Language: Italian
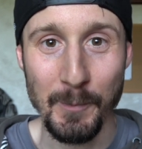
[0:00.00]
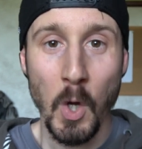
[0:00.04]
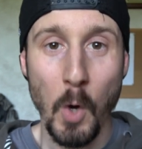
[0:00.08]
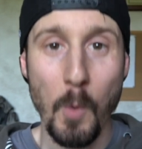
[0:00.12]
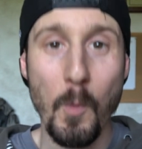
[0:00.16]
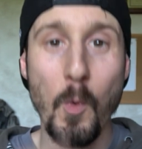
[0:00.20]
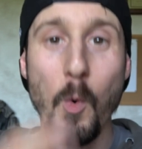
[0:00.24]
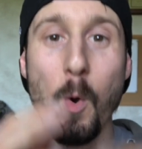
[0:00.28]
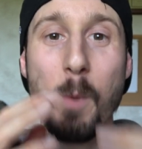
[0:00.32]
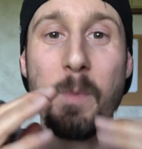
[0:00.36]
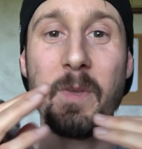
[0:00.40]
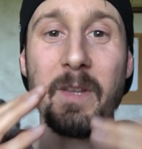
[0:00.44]

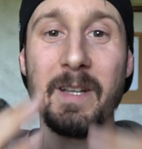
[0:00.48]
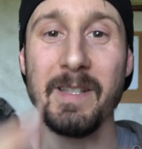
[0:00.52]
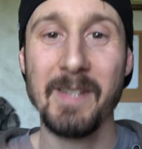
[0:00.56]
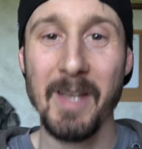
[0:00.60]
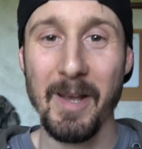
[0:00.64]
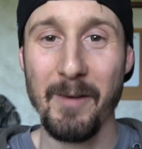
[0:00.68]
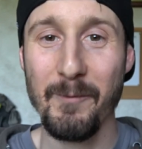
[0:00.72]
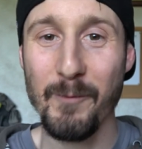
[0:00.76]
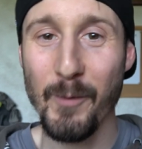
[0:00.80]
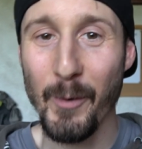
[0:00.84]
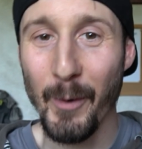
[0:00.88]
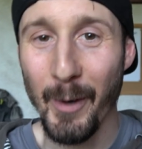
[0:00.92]
Comunque mi
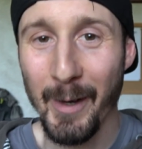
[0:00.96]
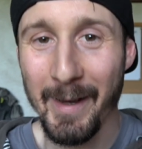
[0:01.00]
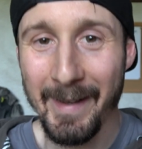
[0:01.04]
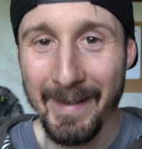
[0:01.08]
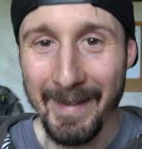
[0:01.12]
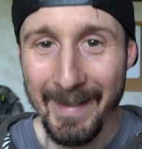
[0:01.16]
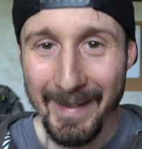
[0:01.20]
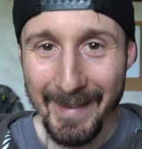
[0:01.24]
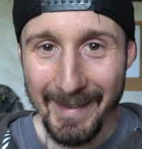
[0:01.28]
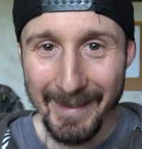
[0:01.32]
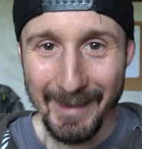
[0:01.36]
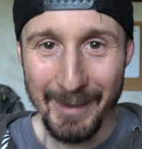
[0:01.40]
riservo
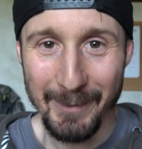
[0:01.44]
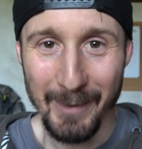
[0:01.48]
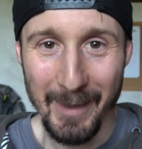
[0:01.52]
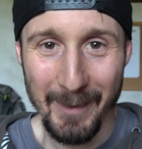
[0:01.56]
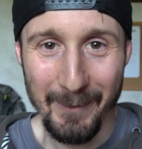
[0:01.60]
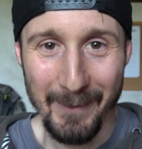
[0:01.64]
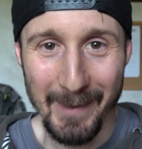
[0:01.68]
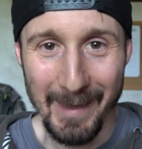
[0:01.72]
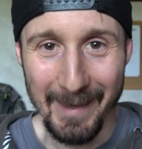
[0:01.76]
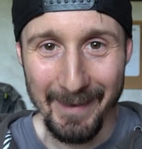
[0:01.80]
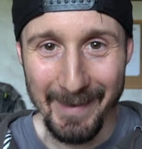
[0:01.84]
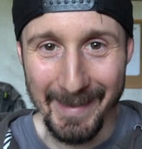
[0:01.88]
di
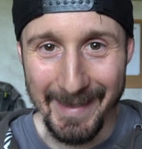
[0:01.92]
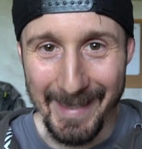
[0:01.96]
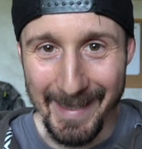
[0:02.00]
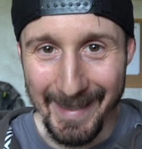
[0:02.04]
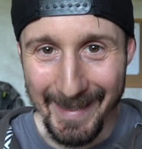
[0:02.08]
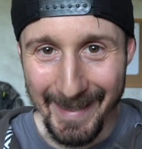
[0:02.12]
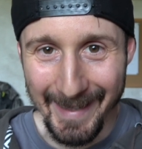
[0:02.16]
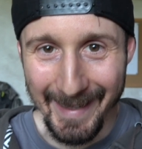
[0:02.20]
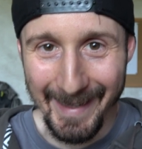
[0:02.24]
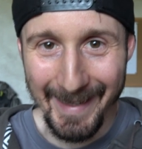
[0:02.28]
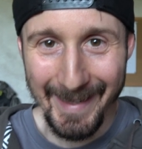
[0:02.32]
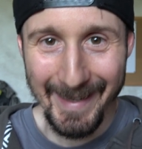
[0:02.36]
farvele
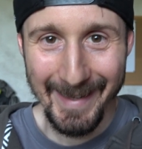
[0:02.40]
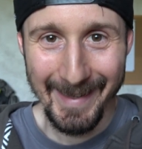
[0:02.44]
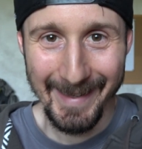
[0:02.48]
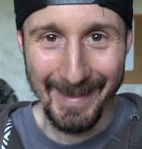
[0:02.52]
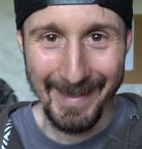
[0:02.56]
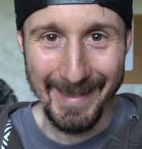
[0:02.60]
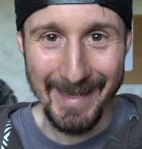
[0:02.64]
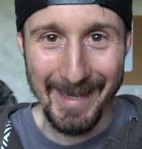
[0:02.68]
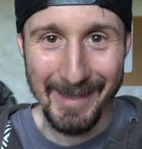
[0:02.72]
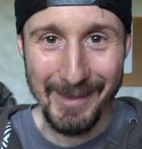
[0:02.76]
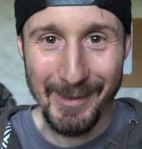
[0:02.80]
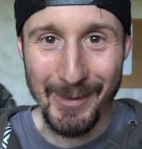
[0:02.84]
vedere
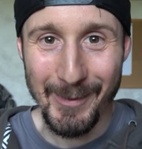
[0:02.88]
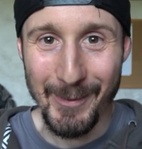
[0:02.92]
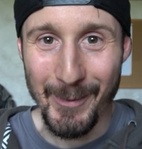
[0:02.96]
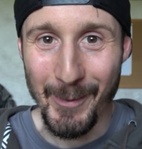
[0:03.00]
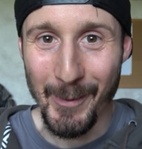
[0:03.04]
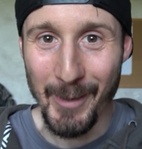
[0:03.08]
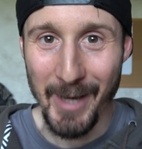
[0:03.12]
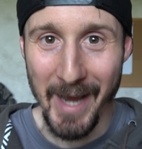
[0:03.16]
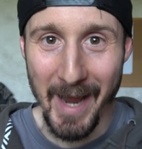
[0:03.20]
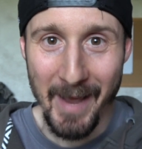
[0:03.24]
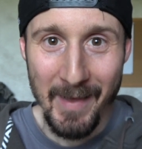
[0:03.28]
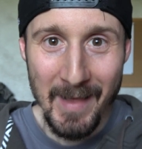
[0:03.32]
in
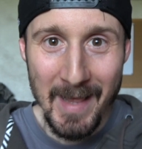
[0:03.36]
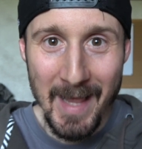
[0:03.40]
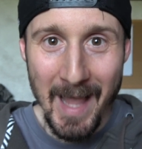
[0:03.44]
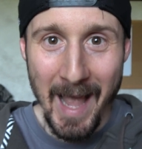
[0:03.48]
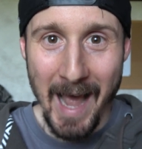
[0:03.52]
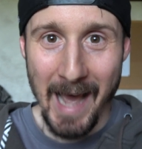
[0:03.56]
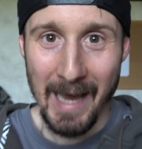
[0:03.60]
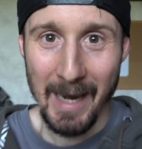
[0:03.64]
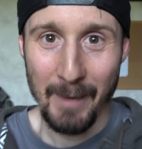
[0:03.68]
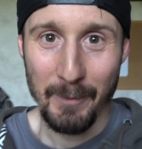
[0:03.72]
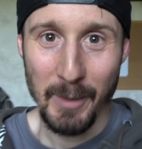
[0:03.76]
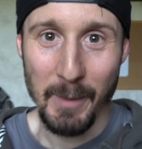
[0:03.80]
azione
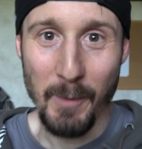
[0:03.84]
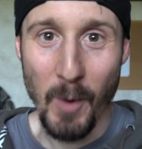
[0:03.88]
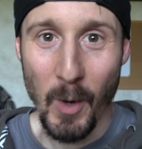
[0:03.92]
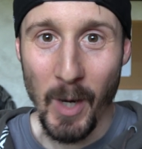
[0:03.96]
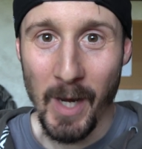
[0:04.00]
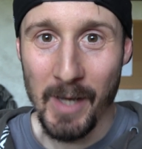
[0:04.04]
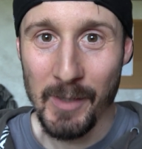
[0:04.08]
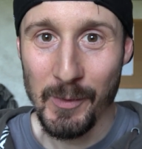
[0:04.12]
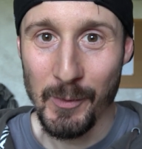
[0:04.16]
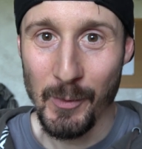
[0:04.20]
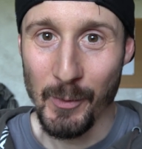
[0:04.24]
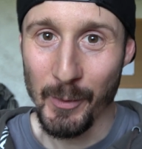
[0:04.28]
alla prima
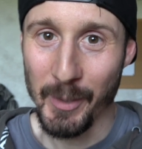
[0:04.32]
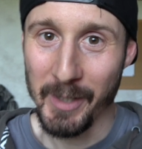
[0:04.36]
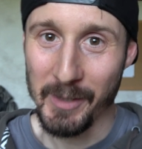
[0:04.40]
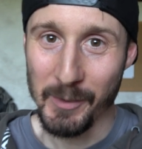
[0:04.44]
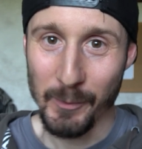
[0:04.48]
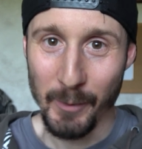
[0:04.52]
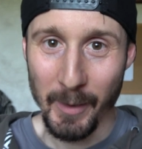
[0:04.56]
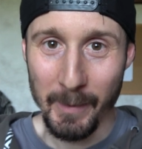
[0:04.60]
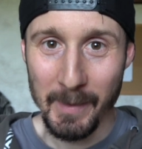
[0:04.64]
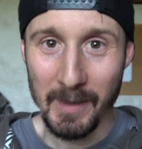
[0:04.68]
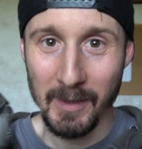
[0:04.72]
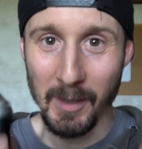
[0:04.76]
occasione,
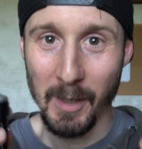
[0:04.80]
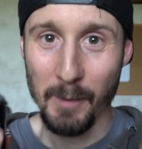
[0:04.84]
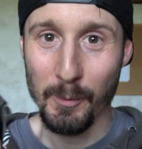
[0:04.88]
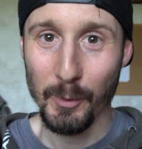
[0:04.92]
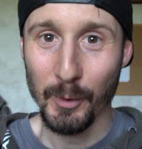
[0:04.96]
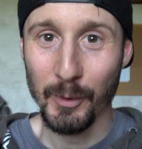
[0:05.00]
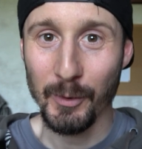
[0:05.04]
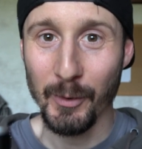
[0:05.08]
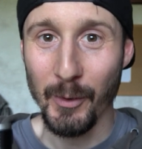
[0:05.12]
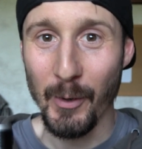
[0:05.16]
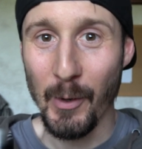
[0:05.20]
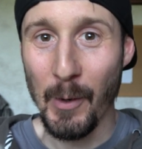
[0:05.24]
sicuramente le
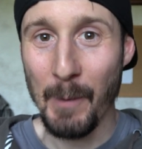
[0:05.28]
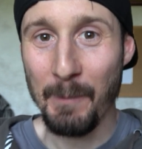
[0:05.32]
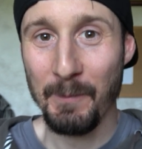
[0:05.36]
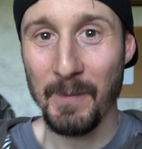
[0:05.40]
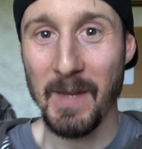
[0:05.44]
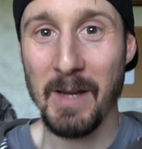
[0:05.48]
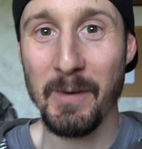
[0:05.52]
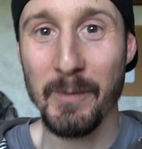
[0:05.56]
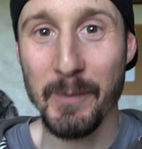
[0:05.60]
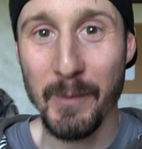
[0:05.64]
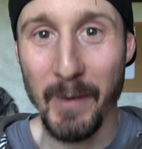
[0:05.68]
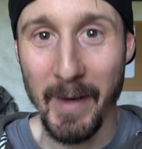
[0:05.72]
porterò
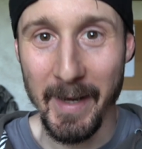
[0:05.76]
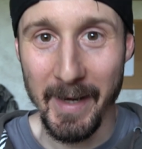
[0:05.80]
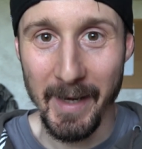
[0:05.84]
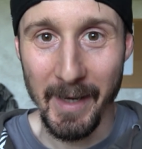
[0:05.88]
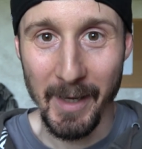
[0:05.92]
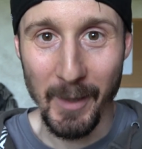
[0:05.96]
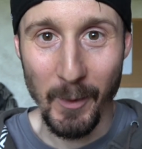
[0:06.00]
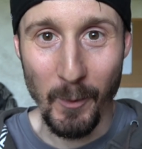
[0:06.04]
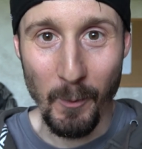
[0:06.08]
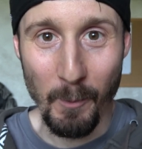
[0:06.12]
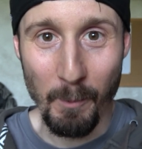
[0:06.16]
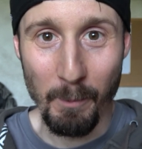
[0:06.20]
a
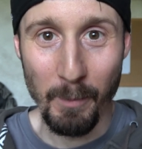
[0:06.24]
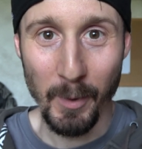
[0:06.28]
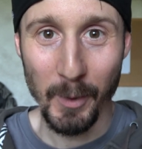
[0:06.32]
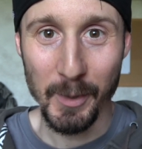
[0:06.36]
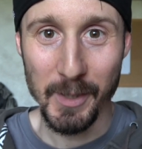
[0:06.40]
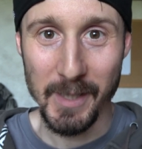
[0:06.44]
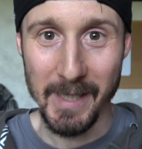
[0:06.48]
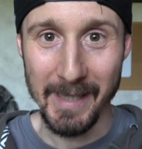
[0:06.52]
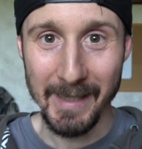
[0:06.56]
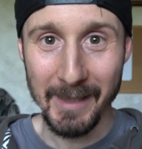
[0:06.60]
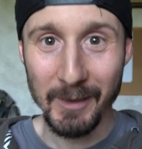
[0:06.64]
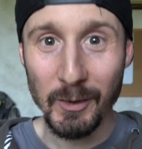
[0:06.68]
fare un po'
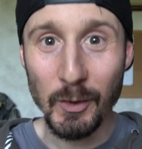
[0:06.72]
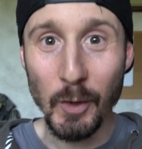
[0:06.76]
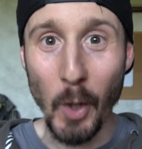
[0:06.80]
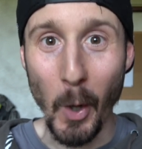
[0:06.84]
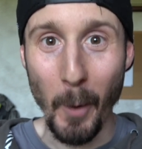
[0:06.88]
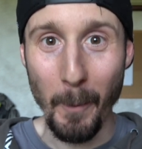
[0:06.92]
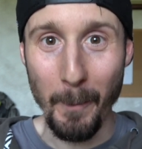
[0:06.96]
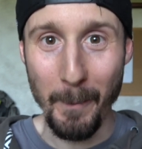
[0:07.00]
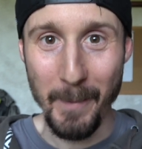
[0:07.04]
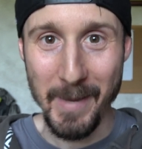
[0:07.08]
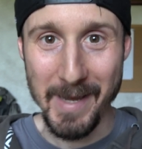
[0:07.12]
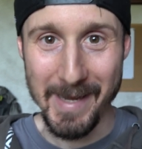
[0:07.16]
di
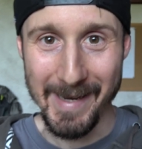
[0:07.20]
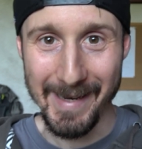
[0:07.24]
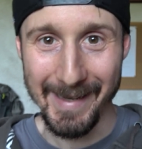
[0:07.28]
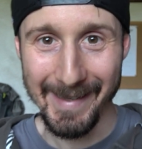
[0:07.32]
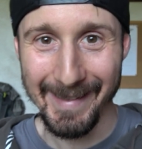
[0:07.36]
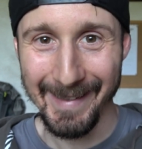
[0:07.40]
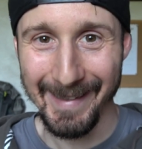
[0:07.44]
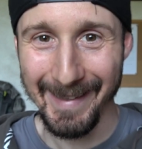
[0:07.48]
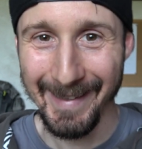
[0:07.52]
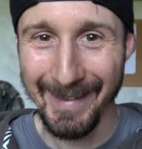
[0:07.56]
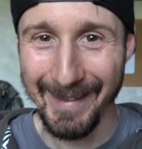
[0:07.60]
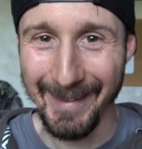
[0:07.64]

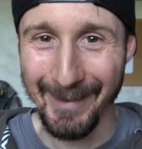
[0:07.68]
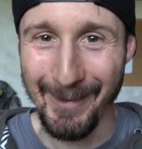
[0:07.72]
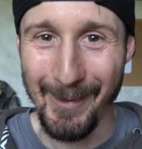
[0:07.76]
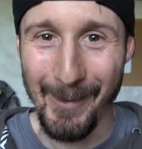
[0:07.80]
tombing,